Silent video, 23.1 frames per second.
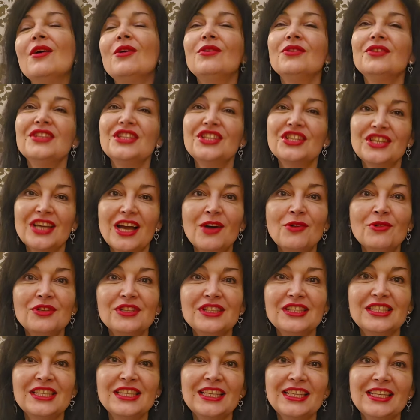und
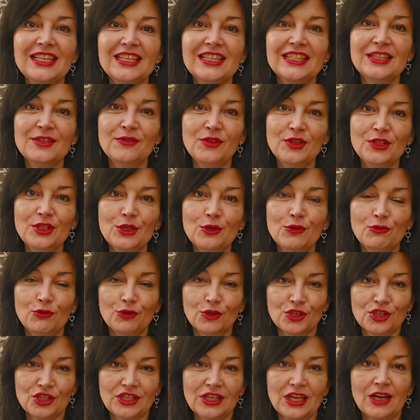schauen sich die
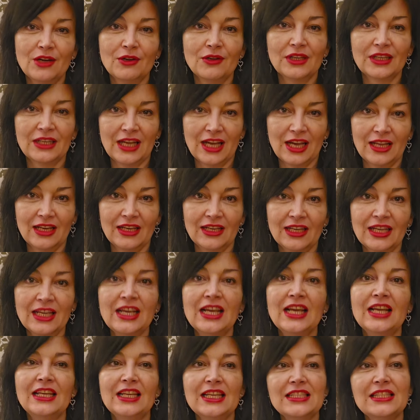Videovorstellungen an.
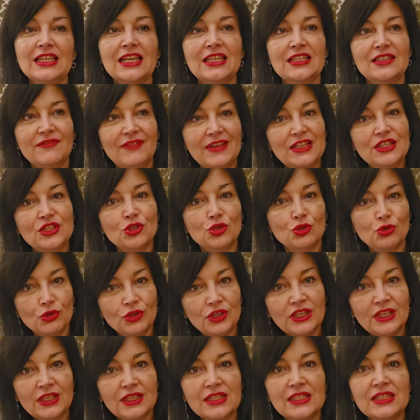Das heißt, wenn Sie
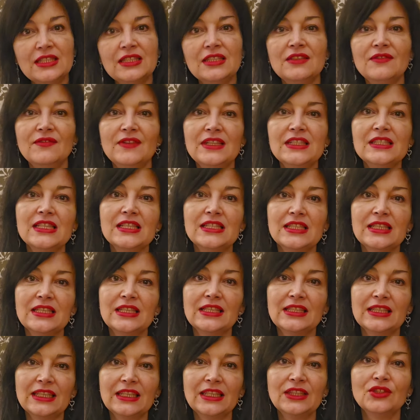schüchtern sind, wenn Sie
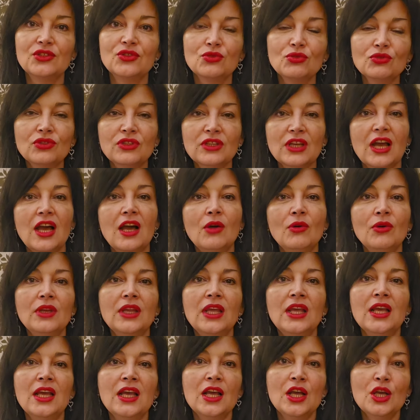sich nicht
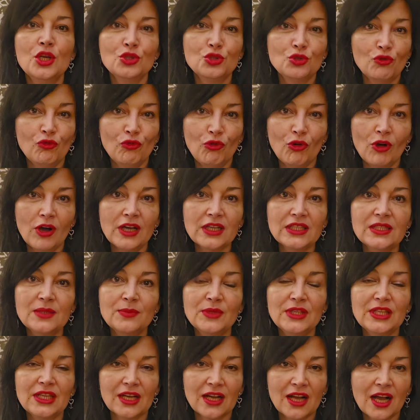zutrauen, sofort
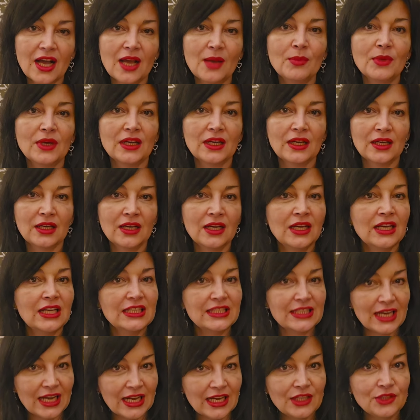mit der Kamera
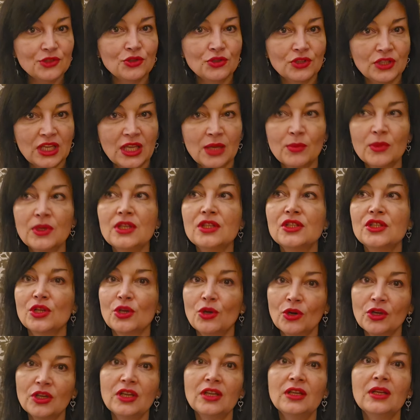teilzunehmen, Sie
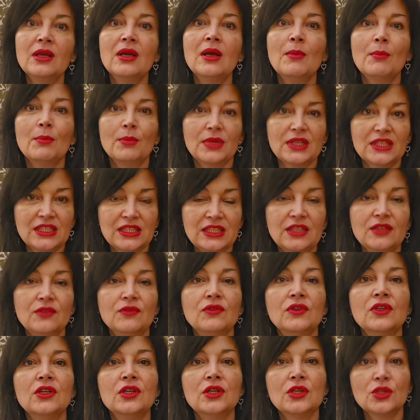können
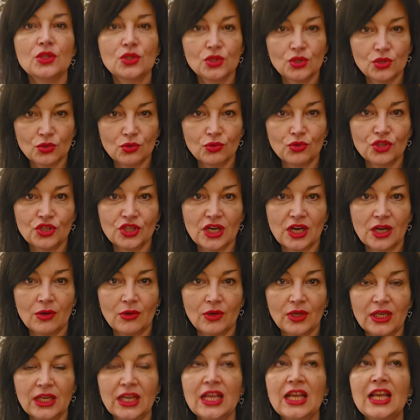passiv
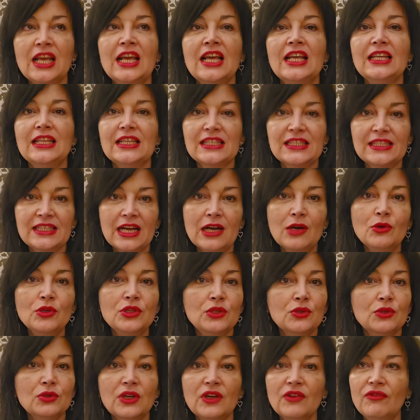zuschauen. Das
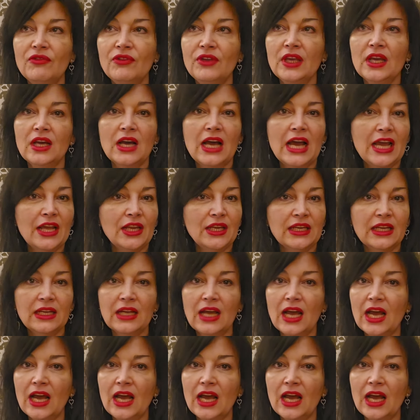dauert ungefähr ein,